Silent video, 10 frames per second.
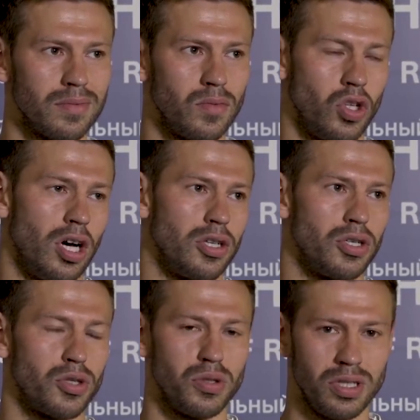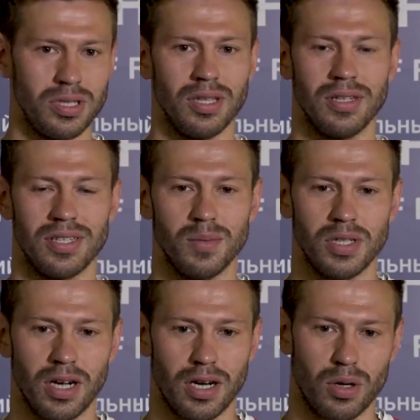Ну а что шутить, это на самом
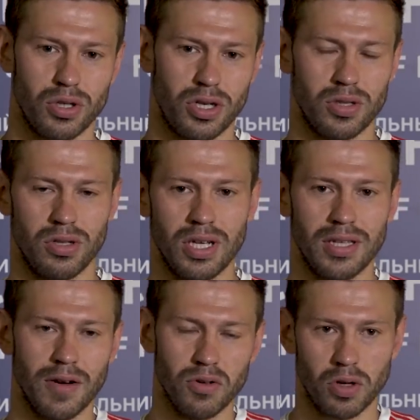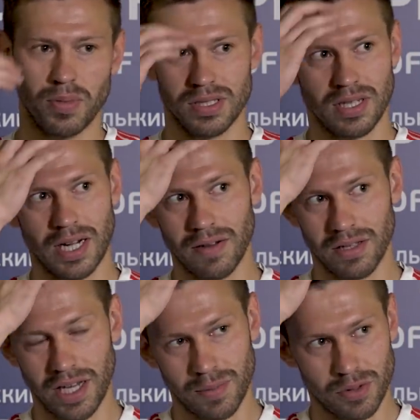деле хороший результат, я его только
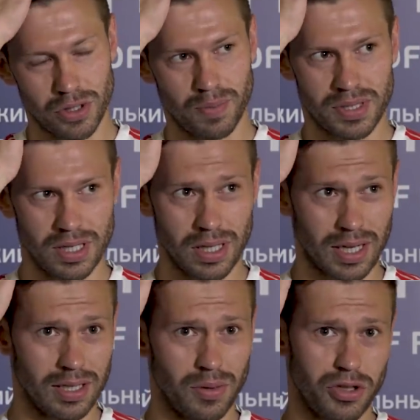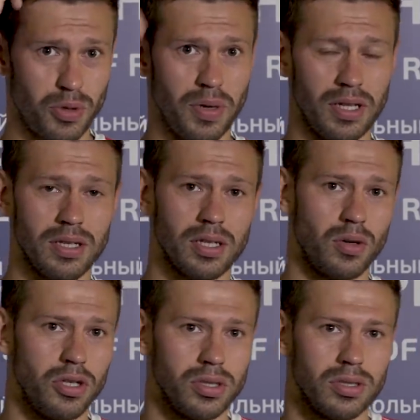поздравил, я ему еще писал, когда у них чемпионат
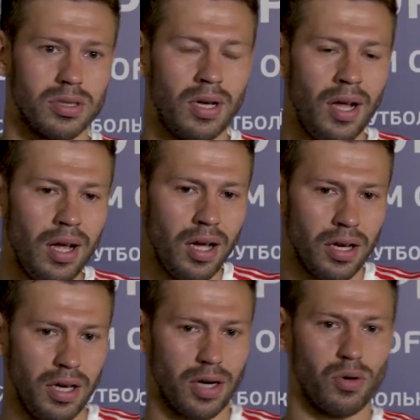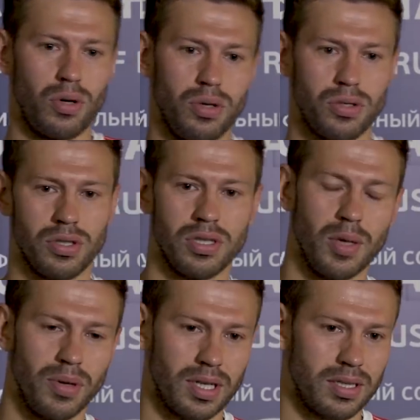закончился. Я Колю еще
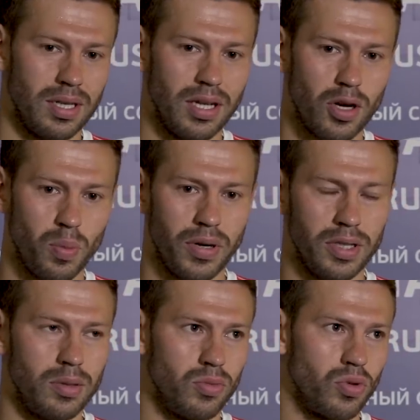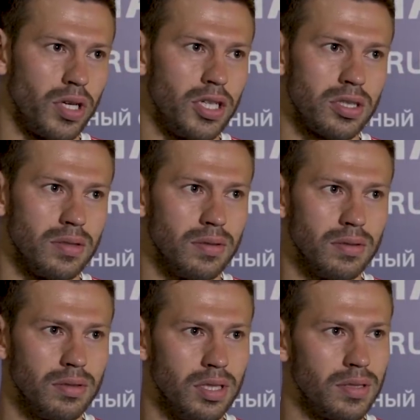знаю по Краснодару, поэтому, ну, конечно,
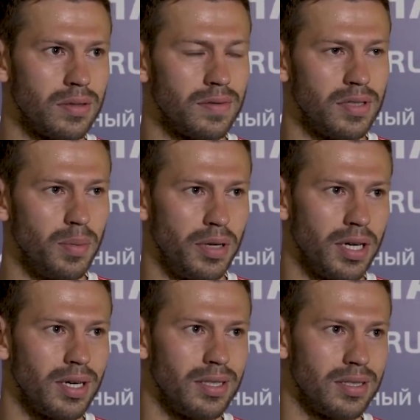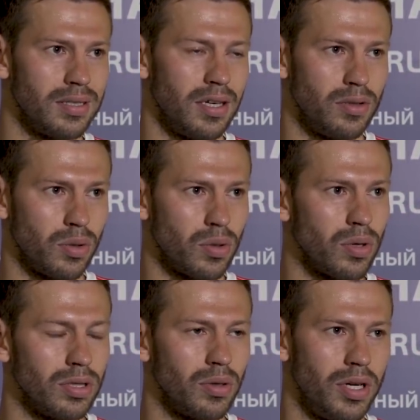здесь все приехали, составят друг
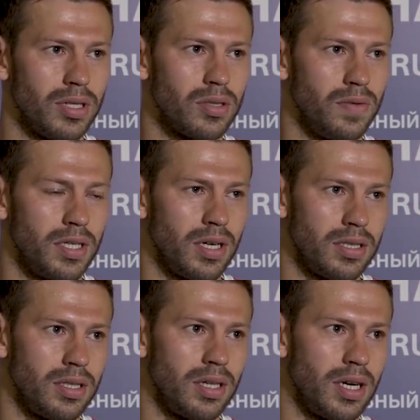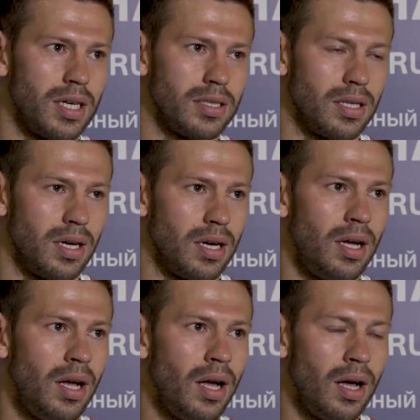другу конкуренцию, все хотят играть за
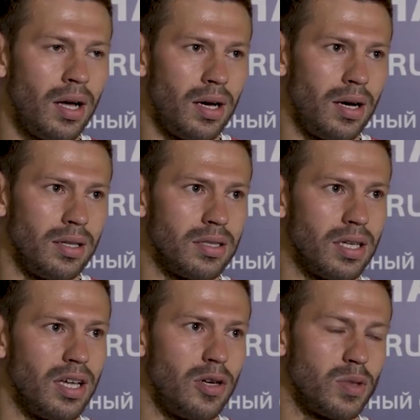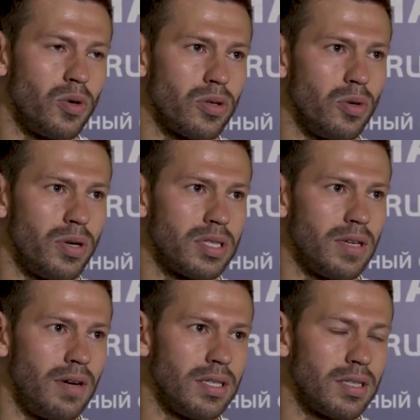а, национальную сборную,
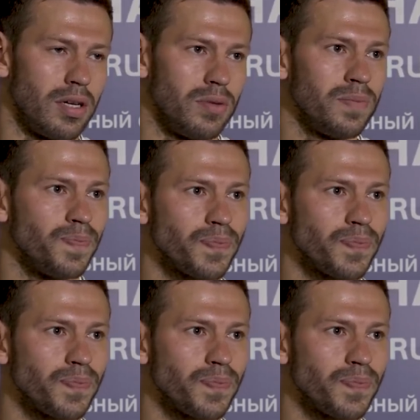представлять страну.